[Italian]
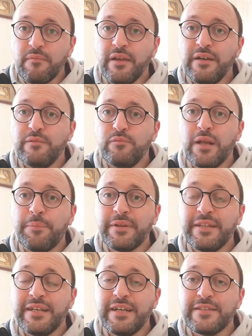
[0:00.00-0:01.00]
Ehm, una
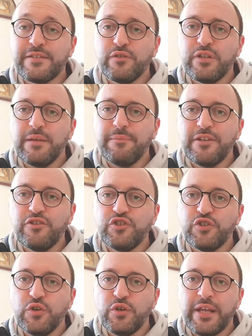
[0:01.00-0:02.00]
predicazione
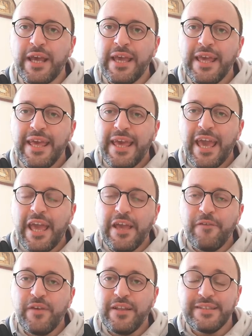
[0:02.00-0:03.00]
maggiore
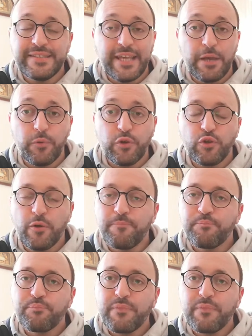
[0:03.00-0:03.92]
e via di seguito.